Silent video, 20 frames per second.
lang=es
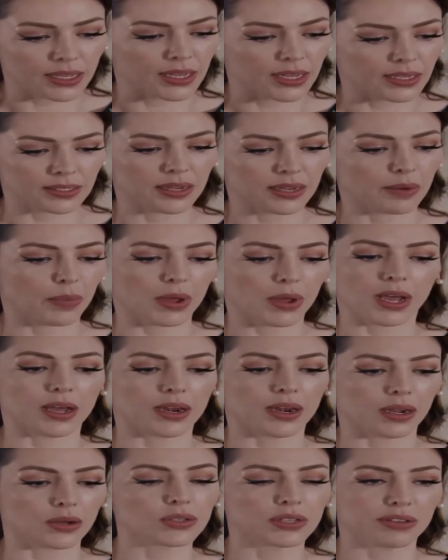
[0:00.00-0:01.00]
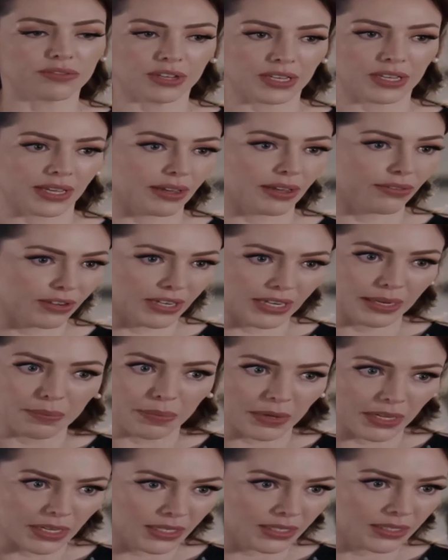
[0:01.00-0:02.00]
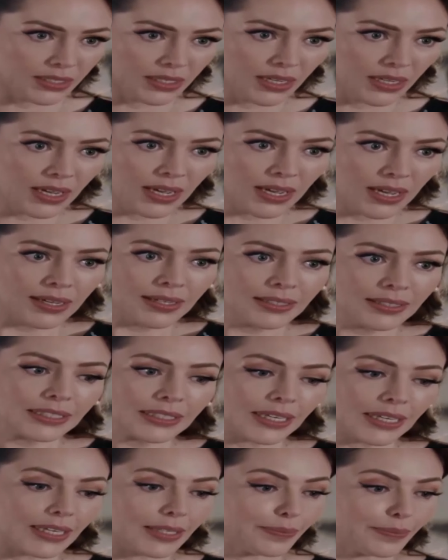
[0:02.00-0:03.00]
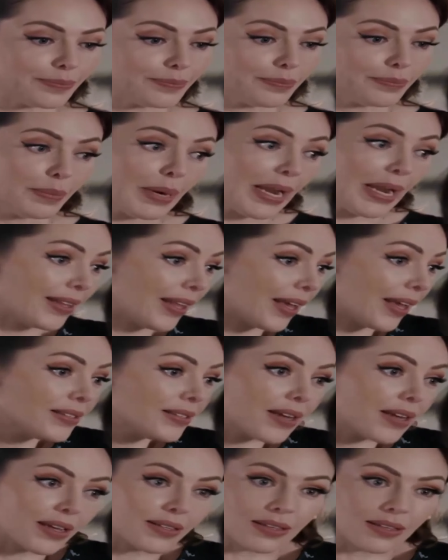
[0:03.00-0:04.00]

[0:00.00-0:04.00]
de hacer pagar a Josefina y a Felipe. Y Brendan ya